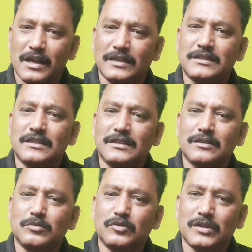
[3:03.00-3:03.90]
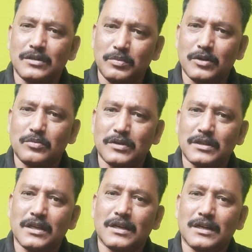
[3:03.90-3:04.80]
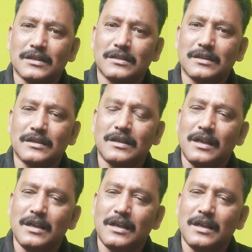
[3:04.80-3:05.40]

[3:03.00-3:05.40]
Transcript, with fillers: கட்சி இன்னமும் வந்து பிளவுபட்டு தான் கிடக்குது